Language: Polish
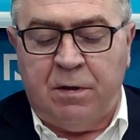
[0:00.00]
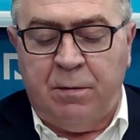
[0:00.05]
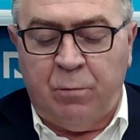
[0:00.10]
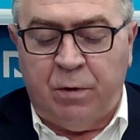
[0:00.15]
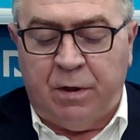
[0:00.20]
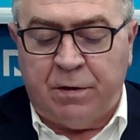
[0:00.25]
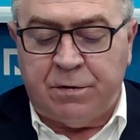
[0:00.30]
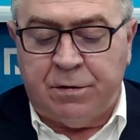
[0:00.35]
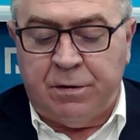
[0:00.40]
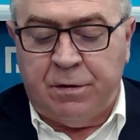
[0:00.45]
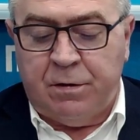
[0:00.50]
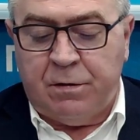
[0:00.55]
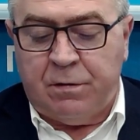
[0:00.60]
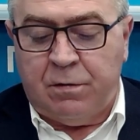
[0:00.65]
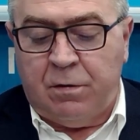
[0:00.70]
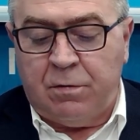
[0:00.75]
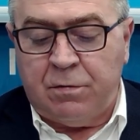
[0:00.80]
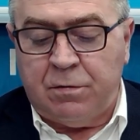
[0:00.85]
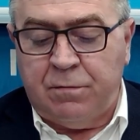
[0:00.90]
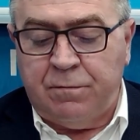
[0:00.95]
Ładzie
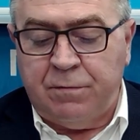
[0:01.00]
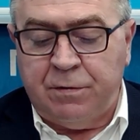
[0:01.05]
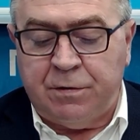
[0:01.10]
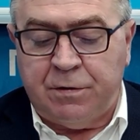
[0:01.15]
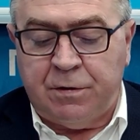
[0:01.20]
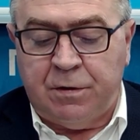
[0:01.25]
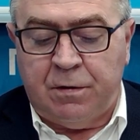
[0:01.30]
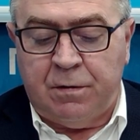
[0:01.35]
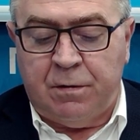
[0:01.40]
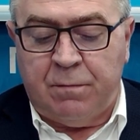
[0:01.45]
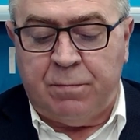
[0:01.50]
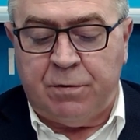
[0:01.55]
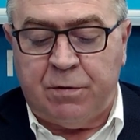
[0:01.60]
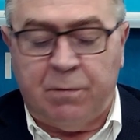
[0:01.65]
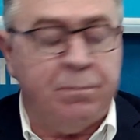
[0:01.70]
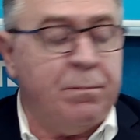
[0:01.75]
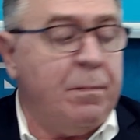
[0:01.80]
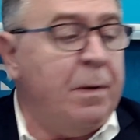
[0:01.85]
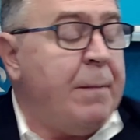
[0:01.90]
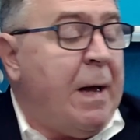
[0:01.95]
to oczywiście
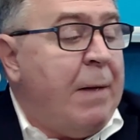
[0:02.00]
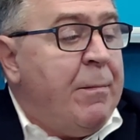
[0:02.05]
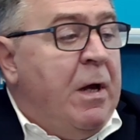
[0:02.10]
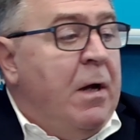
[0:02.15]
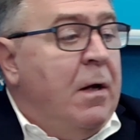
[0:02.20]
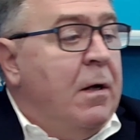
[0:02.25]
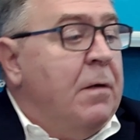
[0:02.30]
my mam,